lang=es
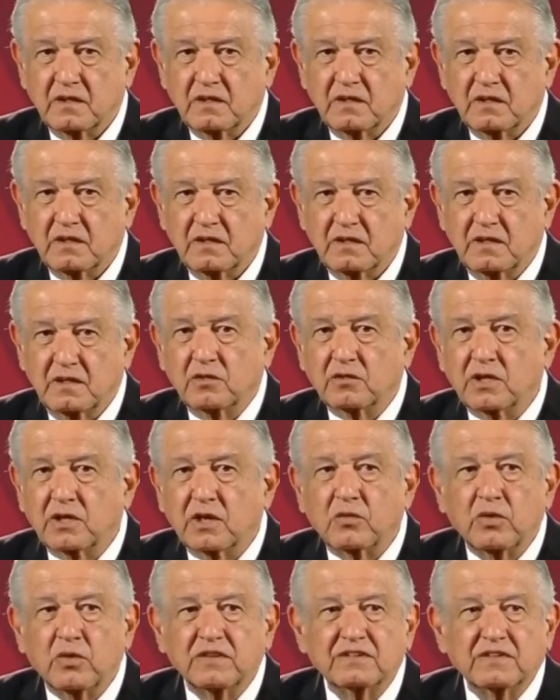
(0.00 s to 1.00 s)
Y aunque
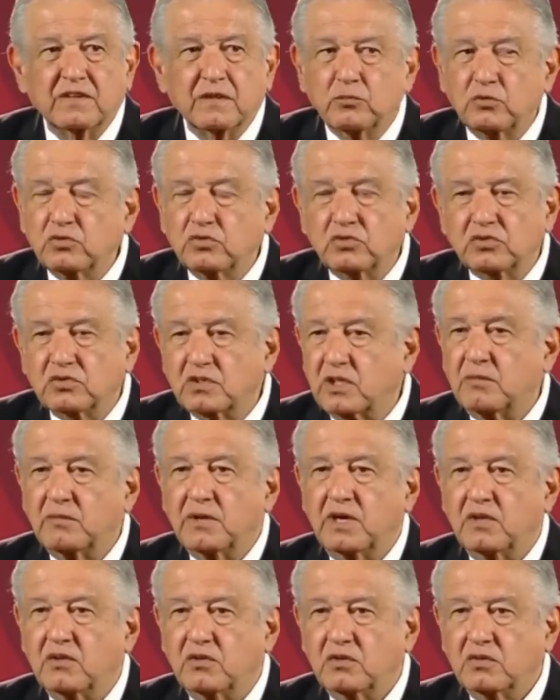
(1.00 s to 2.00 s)
cuesta mucho
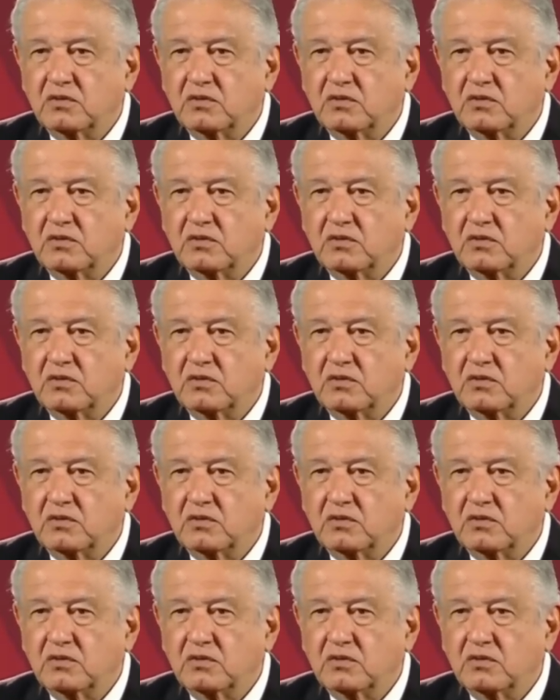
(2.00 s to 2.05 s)
trabajo